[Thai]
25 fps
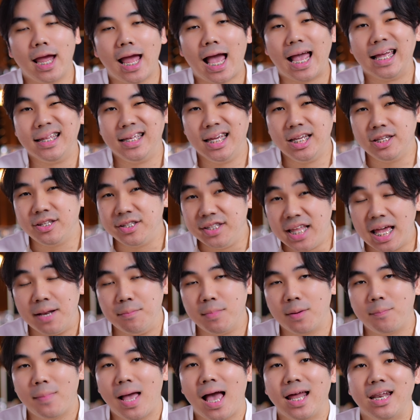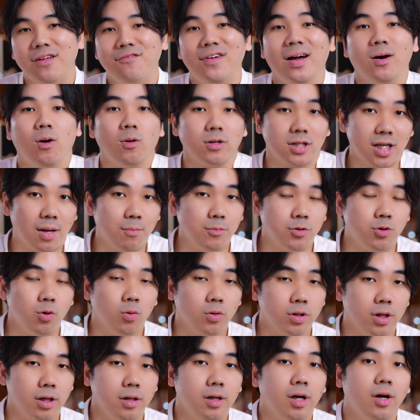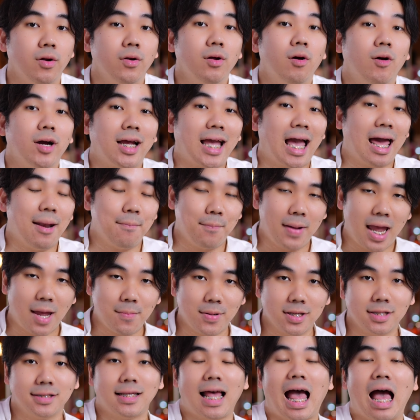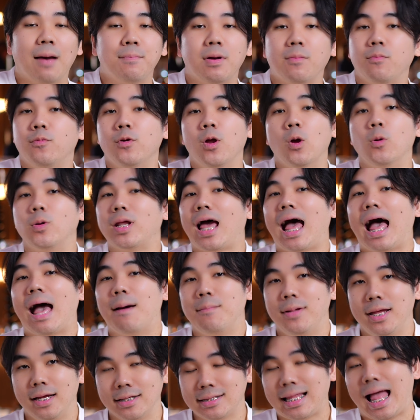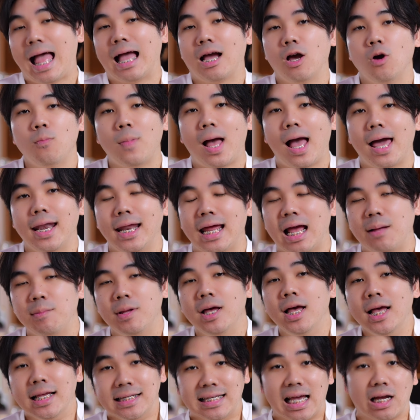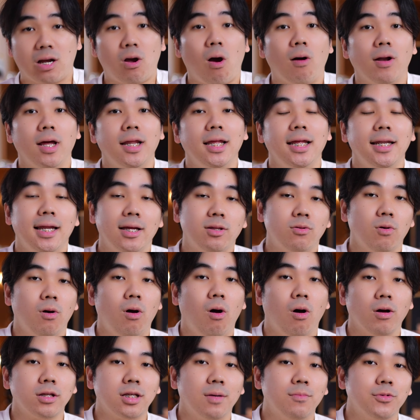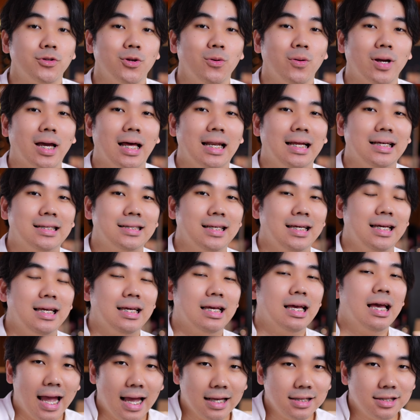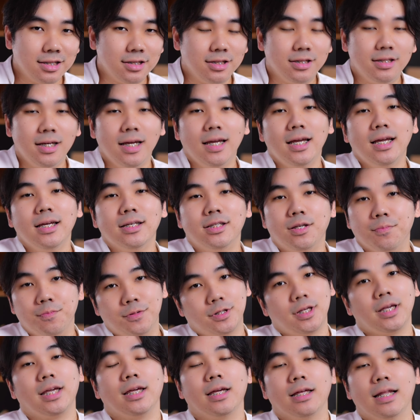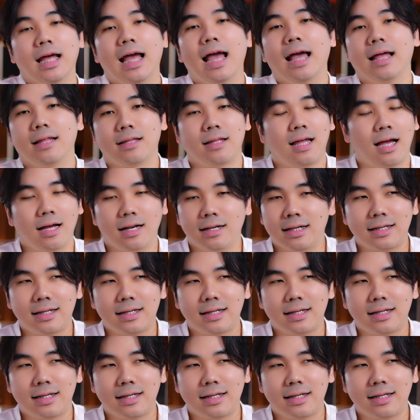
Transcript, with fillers: AI ที่เด่นมากๆในฝั่งของซัมซุงนั่นคือเรื่องของการแปลภาษาแบบเรียลไทม์เรงต่างเข้ามานะครับจากก่อนหน้านี้ในตัวของ Samsung Galaxy S 24นะฮะทั้ง